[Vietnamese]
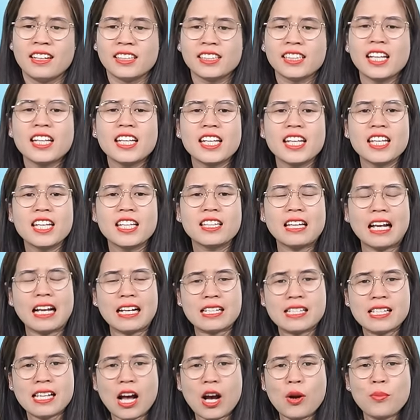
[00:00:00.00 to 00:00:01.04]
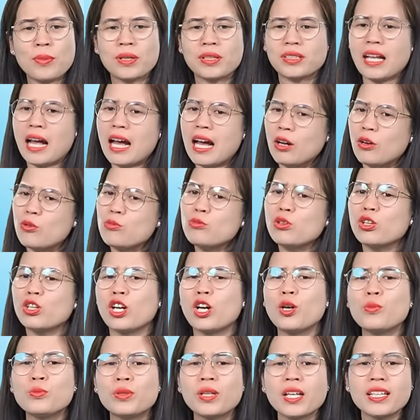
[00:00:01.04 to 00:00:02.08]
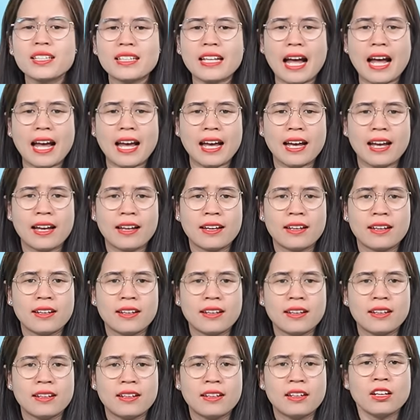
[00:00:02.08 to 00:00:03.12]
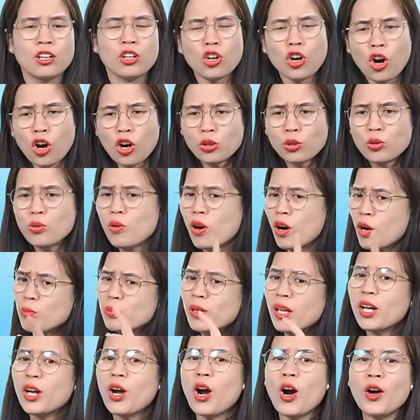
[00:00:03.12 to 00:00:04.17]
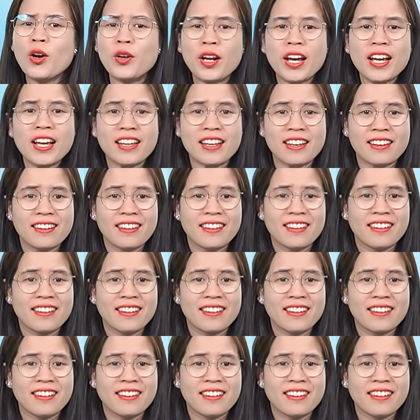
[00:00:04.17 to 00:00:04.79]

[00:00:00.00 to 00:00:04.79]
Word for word: thế thì tại sao mà ta cũng còn không thích ta con cũng không thích con này